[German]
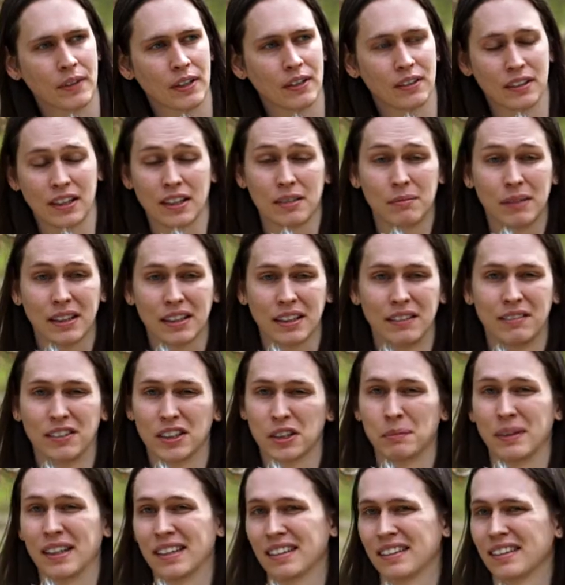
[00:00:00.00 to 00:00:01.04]
Und das macht einfach
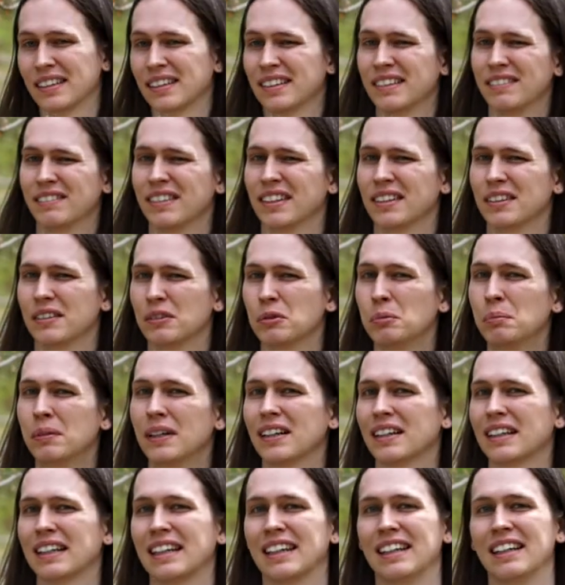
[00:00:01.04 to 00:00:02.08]
Spaß, das ist einfach
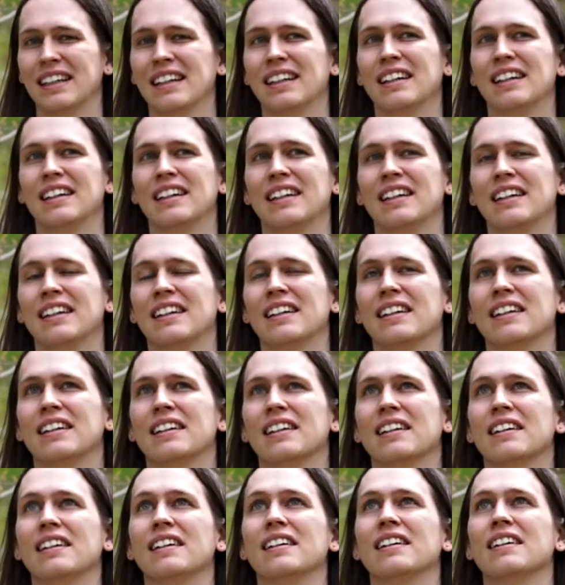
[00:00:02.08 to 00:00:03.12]
super geil.
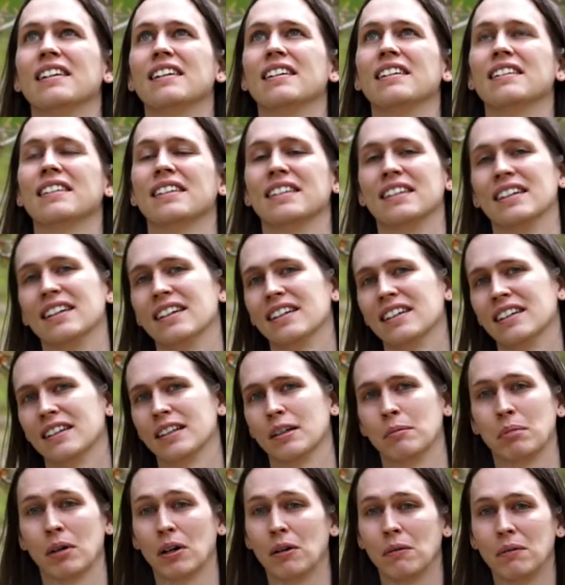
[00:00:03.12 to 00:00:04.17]
Da,
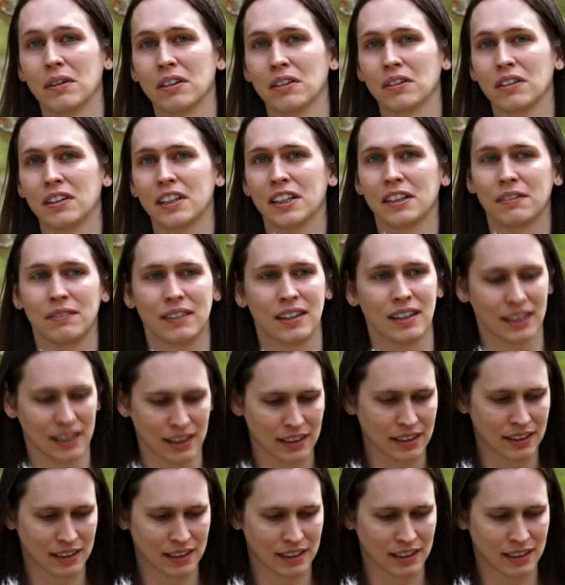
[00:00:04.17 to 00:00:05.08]
da braucht man noch nicht mal dann